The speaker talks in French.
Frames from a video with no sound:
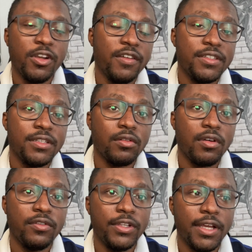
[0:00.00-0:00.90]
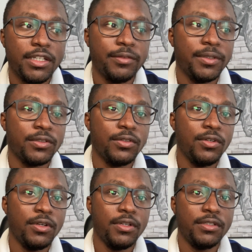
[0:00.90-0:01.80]
on avait ces trois villages Parce
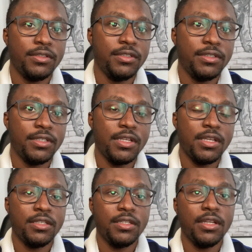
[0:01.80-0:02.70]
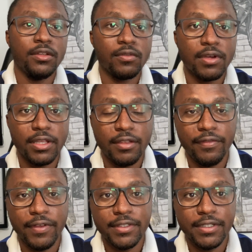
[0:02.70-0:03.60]
que c'était un endroit qui était
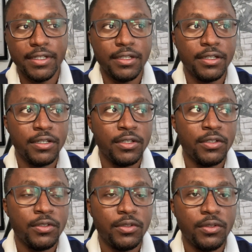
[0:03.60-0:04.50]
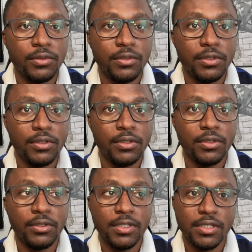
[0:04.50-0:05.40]
fertile. Donc,
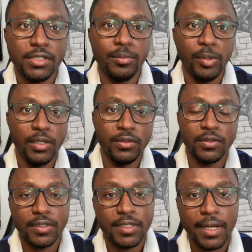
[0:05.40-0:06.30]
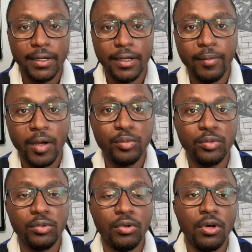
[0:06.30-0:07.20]
les ébriés se sont installés là-bas
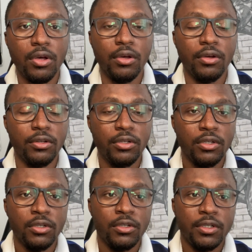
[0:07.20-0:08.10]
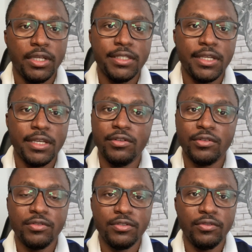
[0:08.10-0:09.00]
pour essayer de
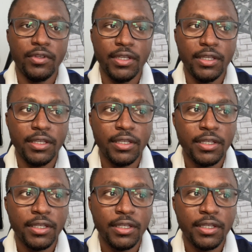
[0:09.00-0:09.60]
cultiver.